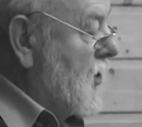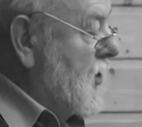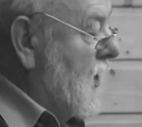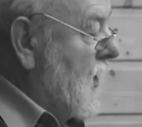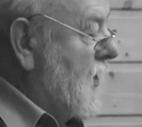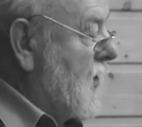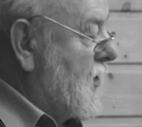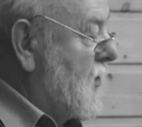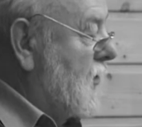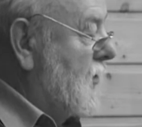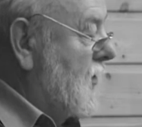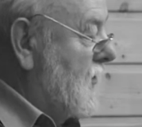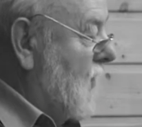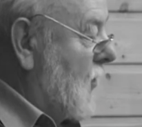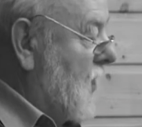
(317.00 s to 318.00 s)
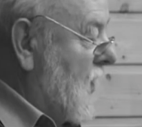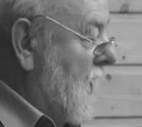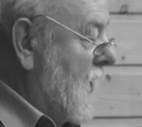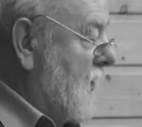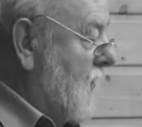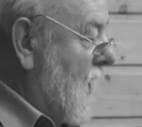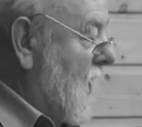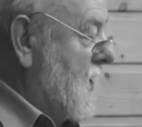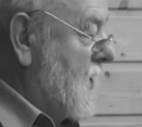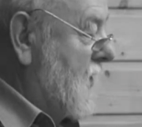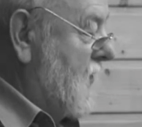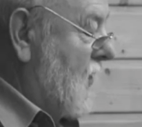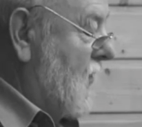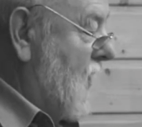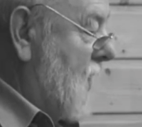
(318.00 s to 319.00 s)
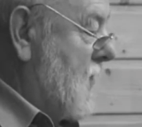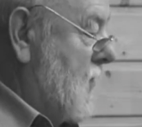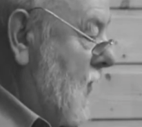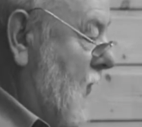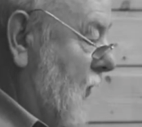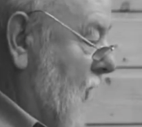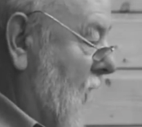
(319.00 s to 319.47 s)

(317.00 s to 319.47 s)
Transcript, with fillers: ist nicht gesund, wenn man nicht weiß von wem.